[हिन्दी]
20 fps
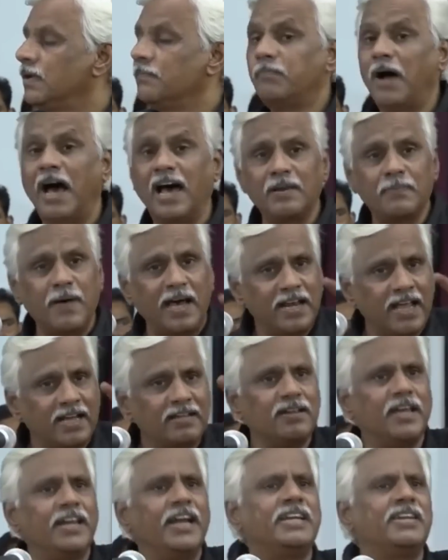बार बार एक
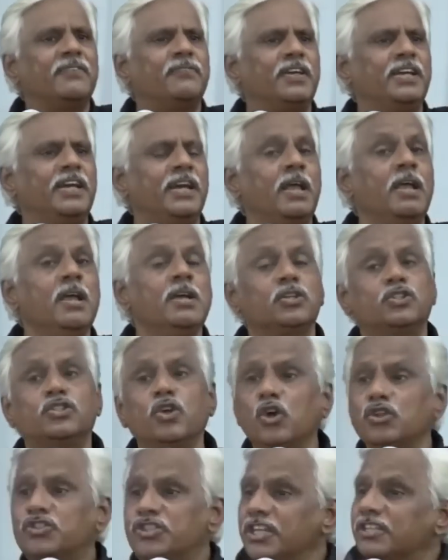नैरेटिव क्रिएट
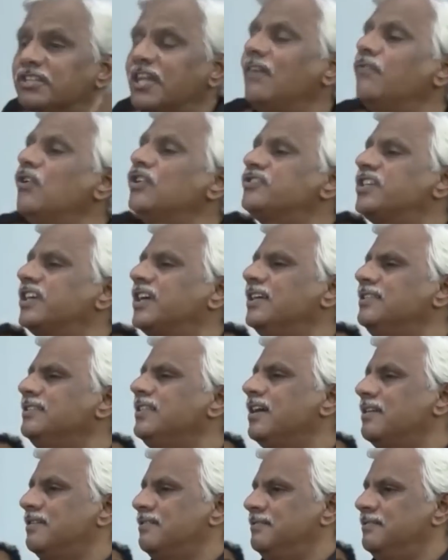जो जीता वो
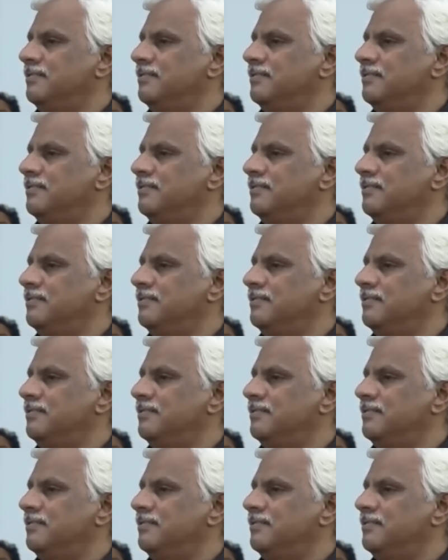सिकंदर